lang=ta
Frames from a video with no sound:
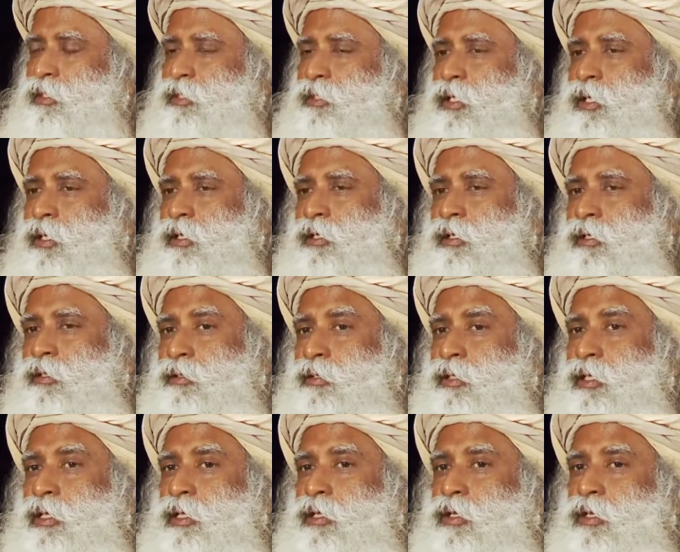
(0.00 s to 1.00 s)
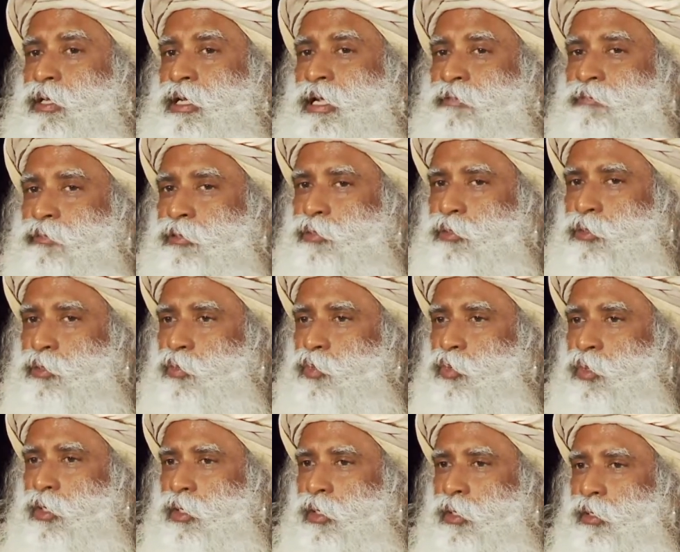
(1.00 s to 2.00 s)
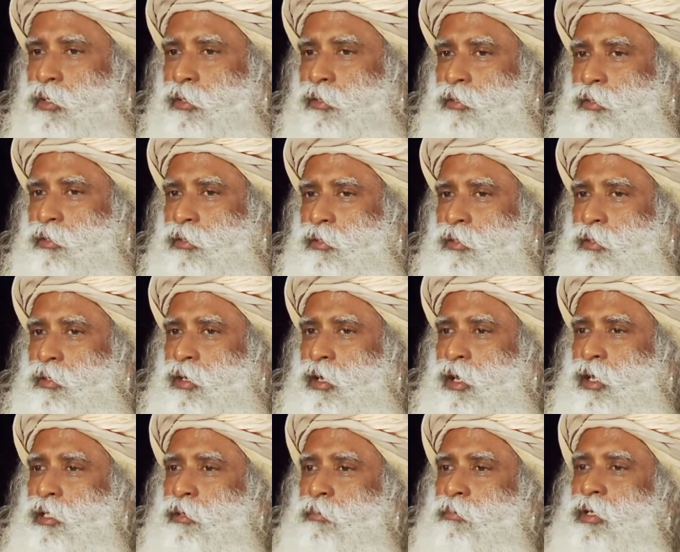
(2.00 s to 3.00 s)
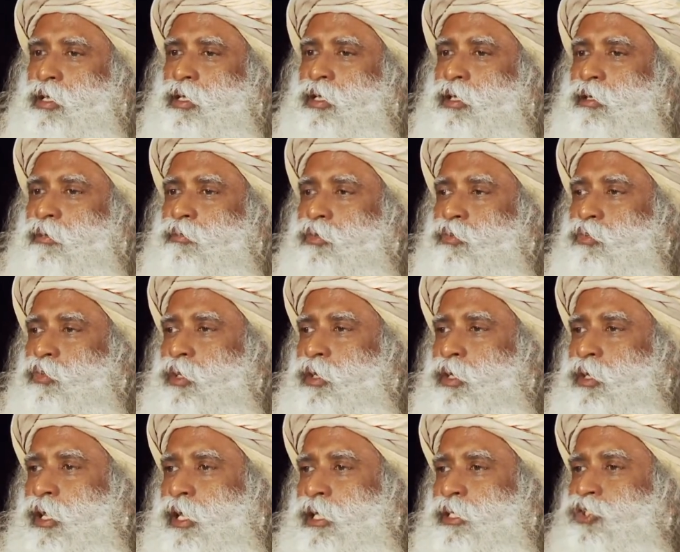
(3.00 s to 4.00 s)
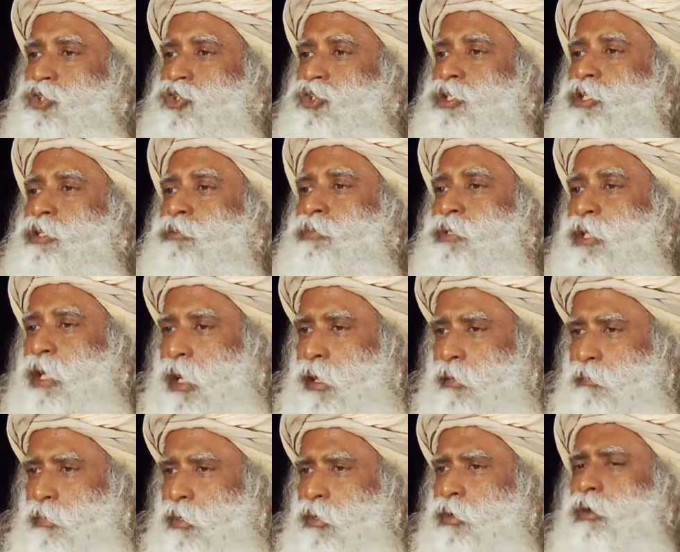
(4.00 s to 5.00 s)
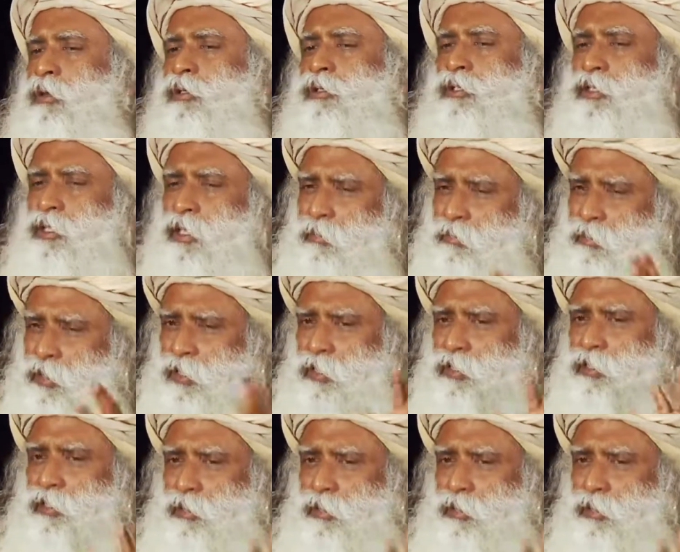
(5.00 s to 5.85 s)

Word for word: அவங்க இந்த உலகத்தையும் உலகம் உருவான செயல்முறையும் கனவு காலம்னு குறிப்பிடுவாங்க கடவுள் உலகத்தை கனவு கண்டாரு